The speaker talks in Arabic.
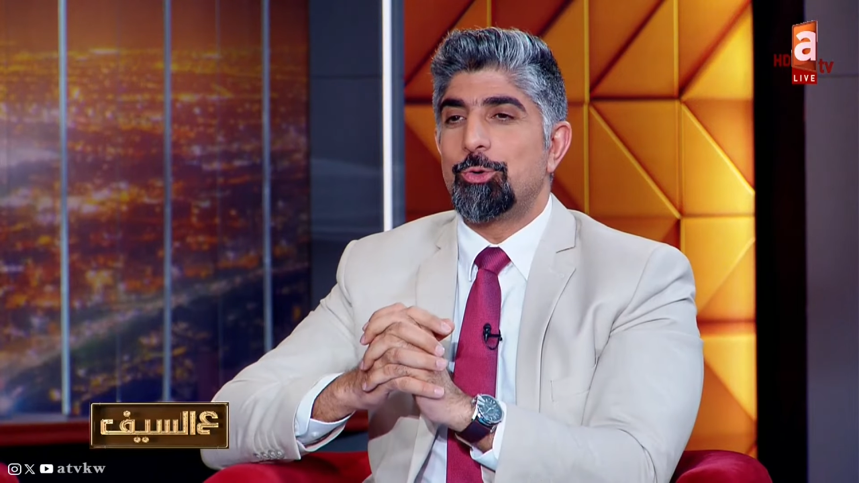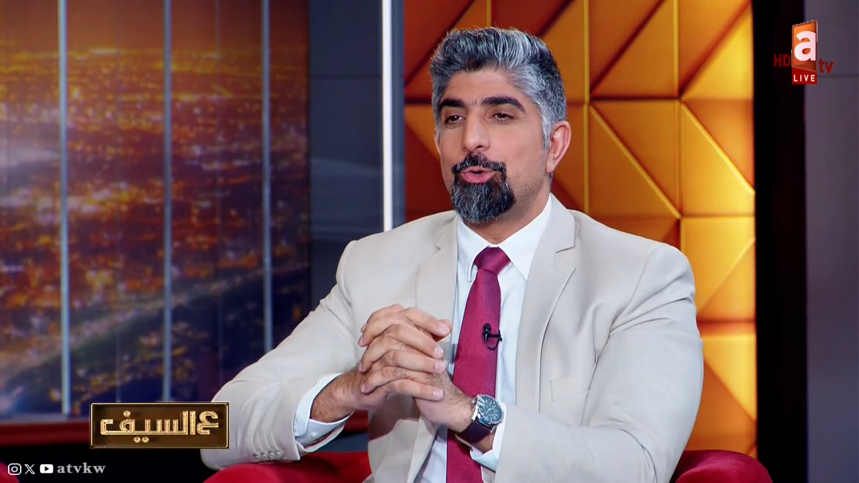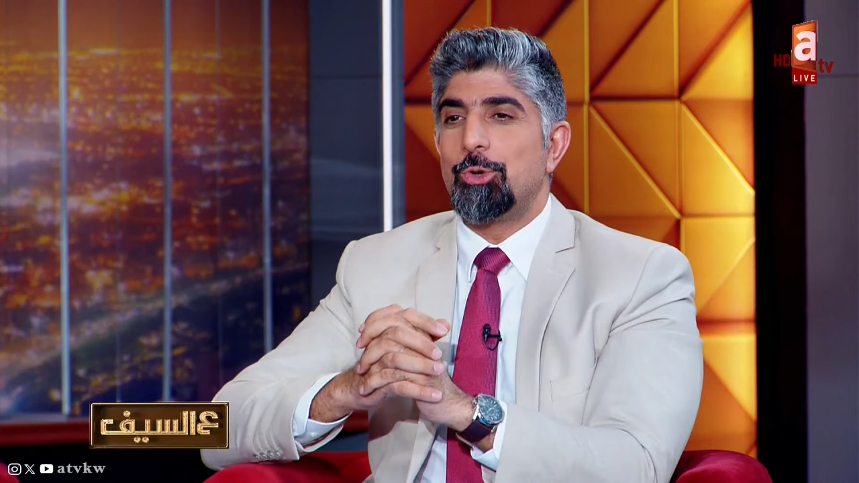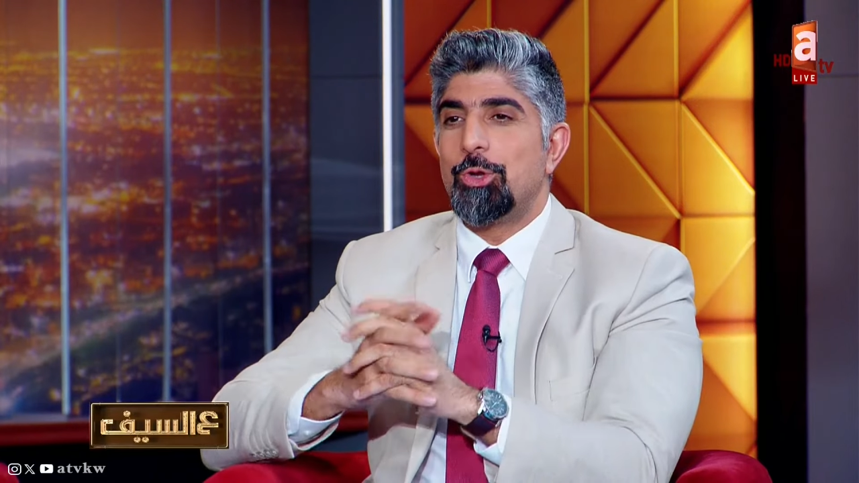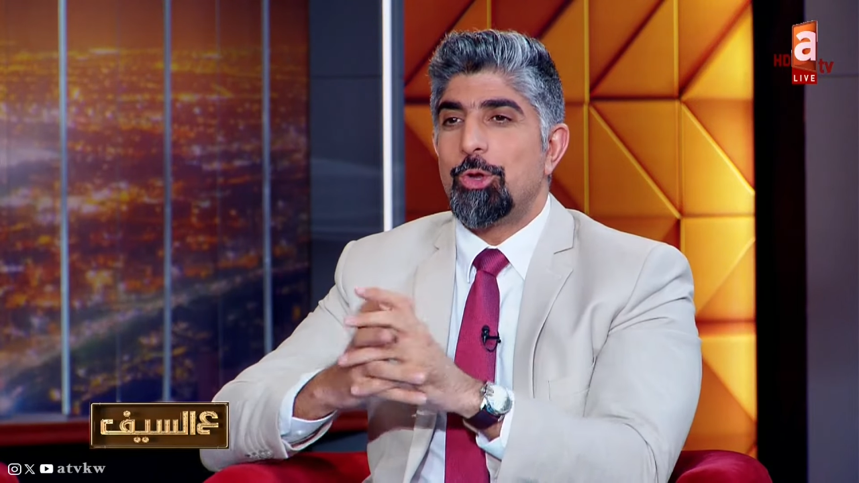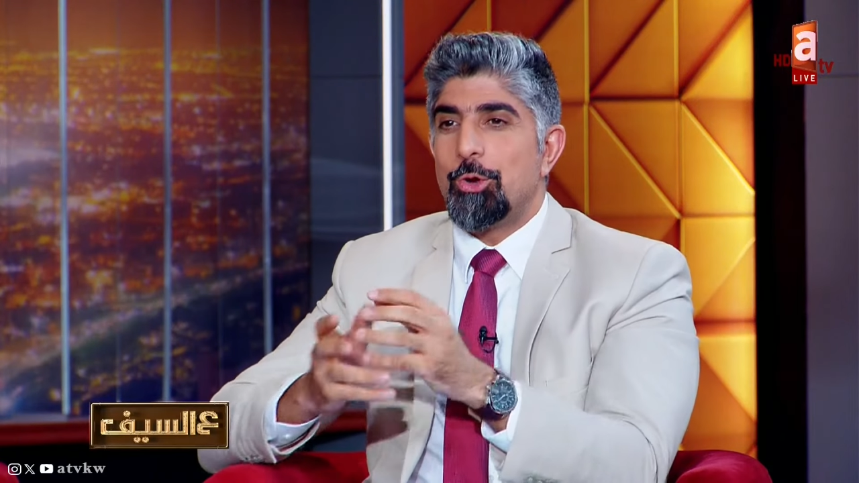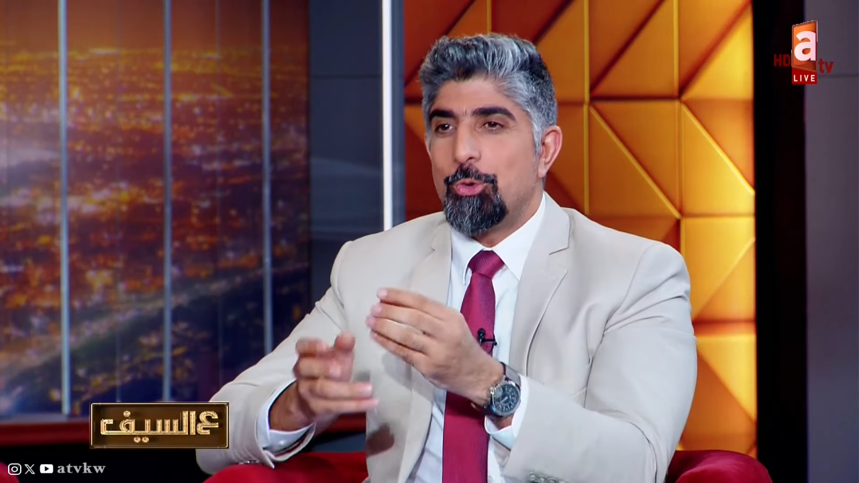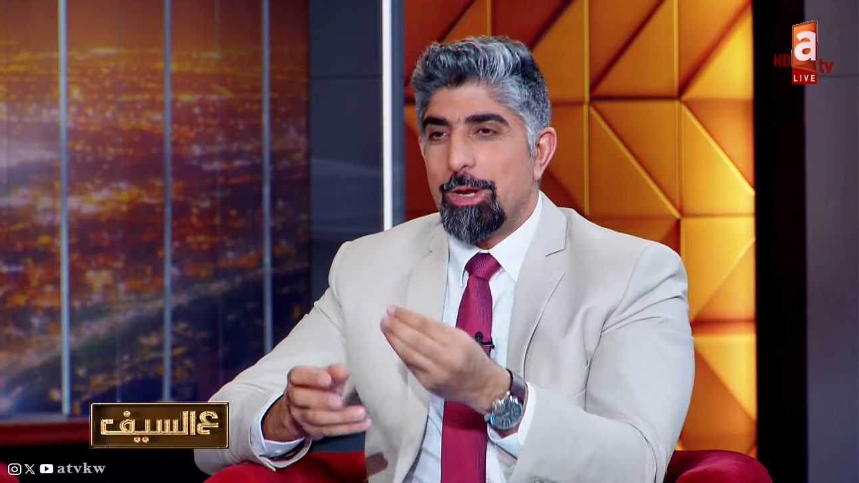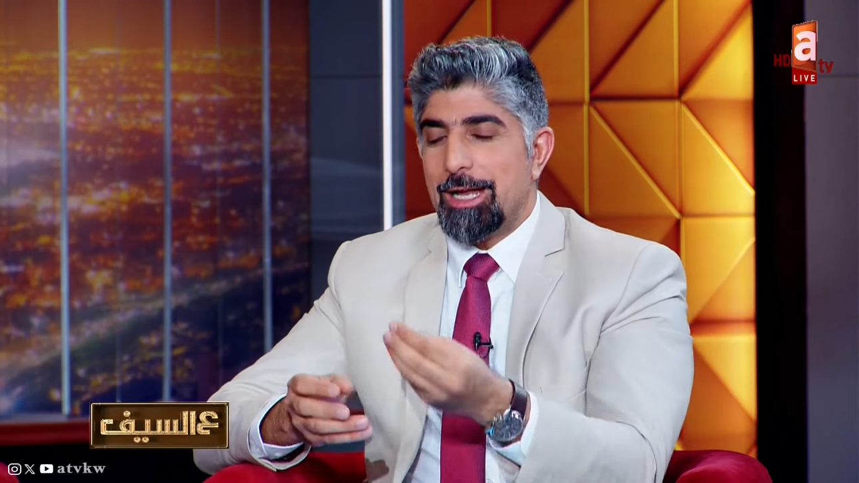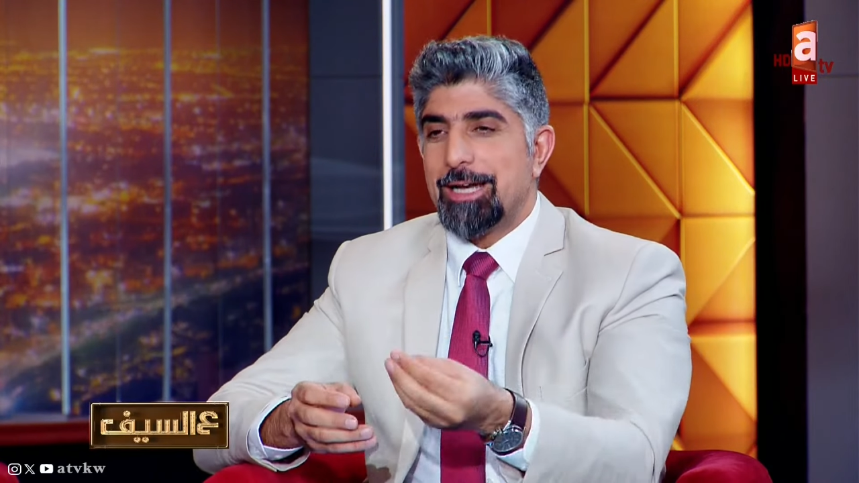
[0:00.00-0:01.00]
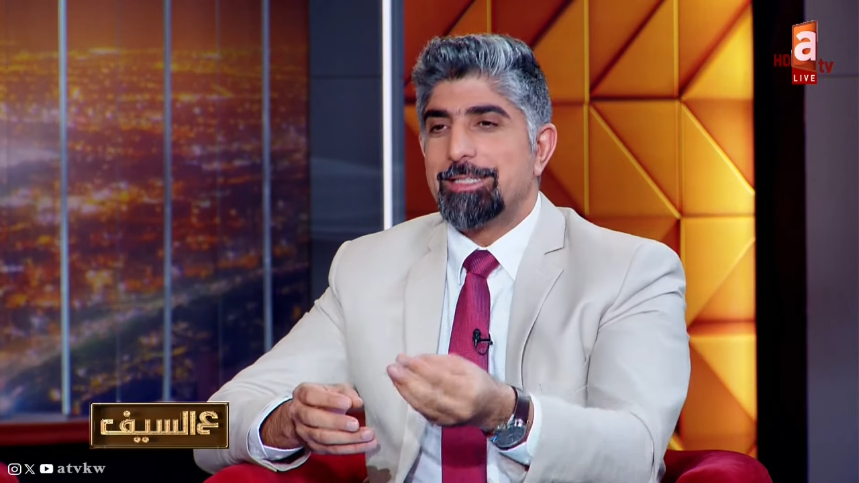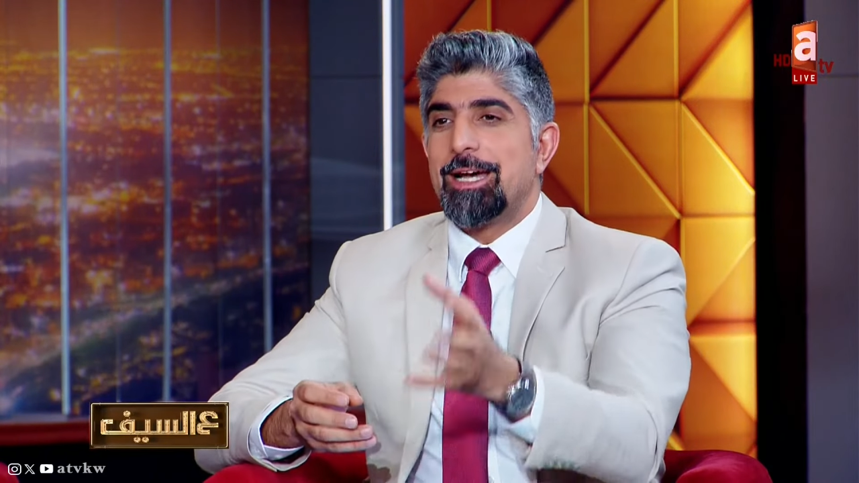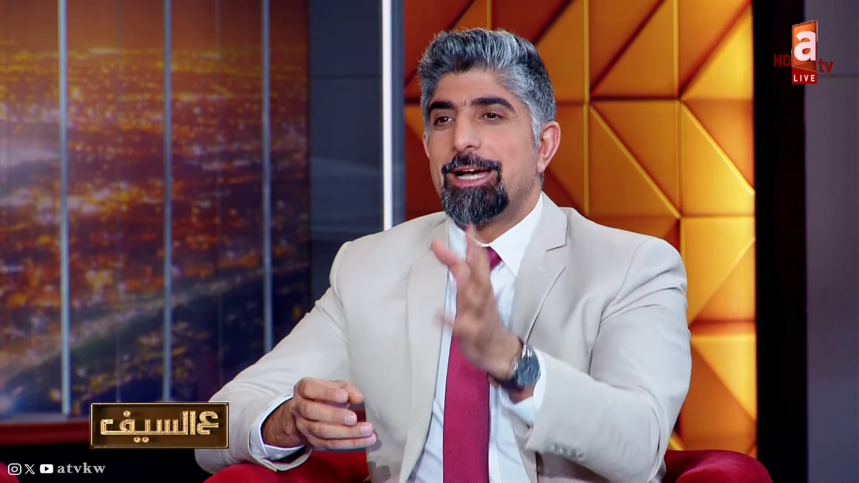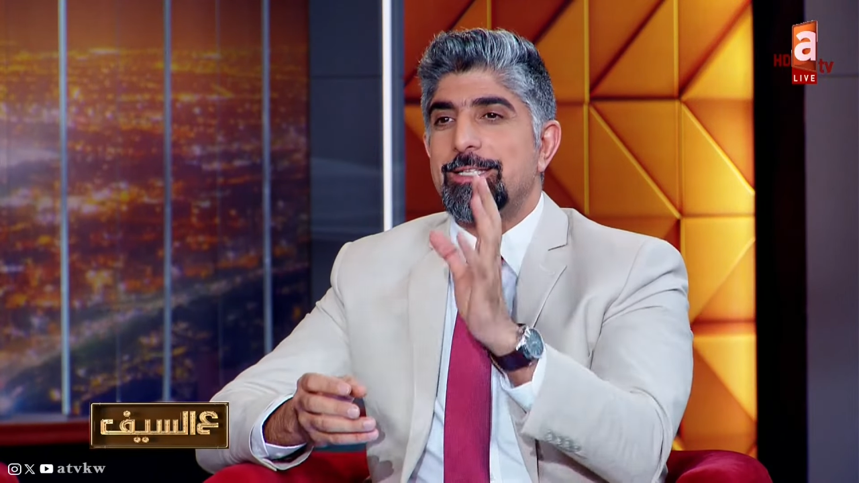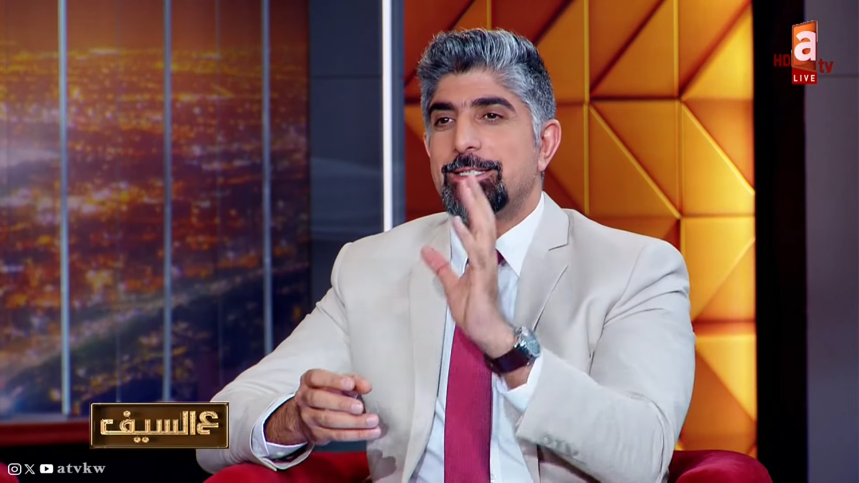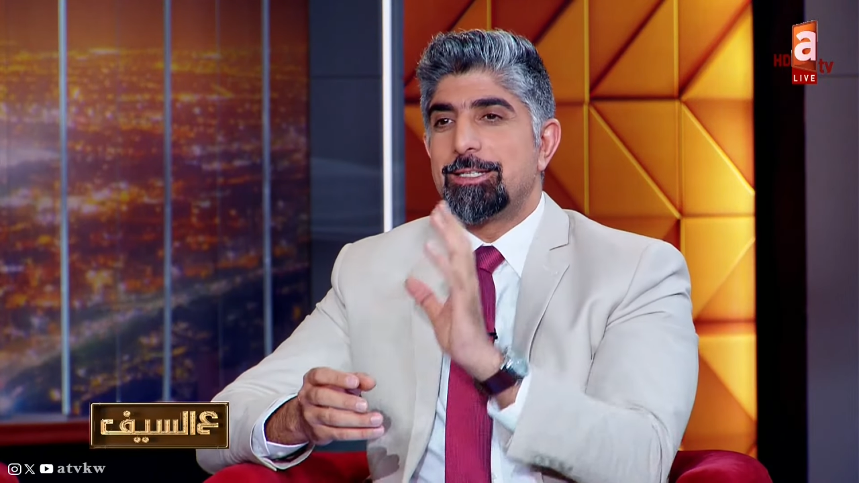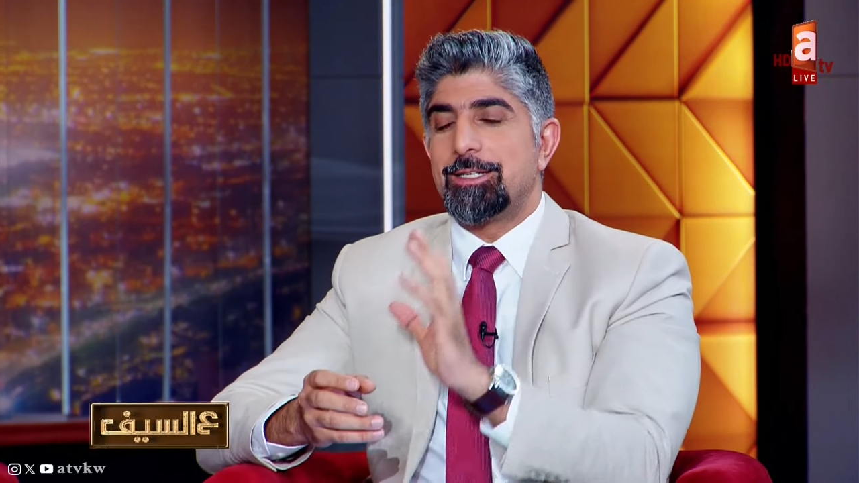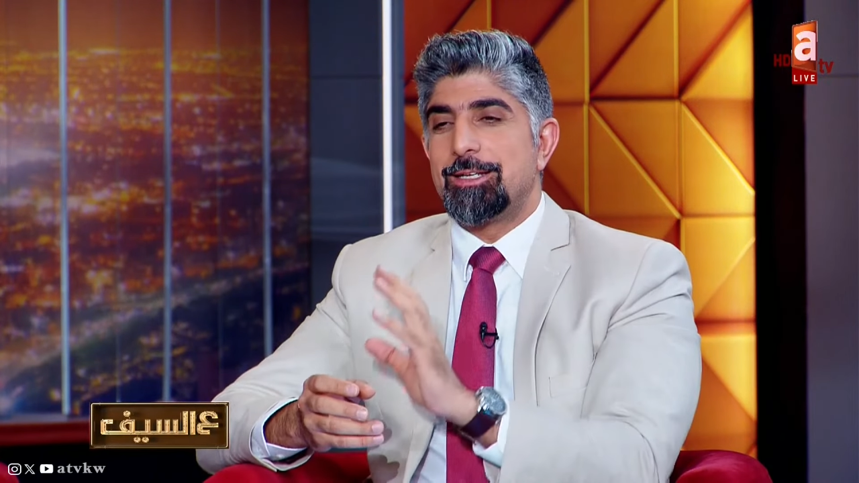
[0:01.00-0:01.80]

نقول والعادات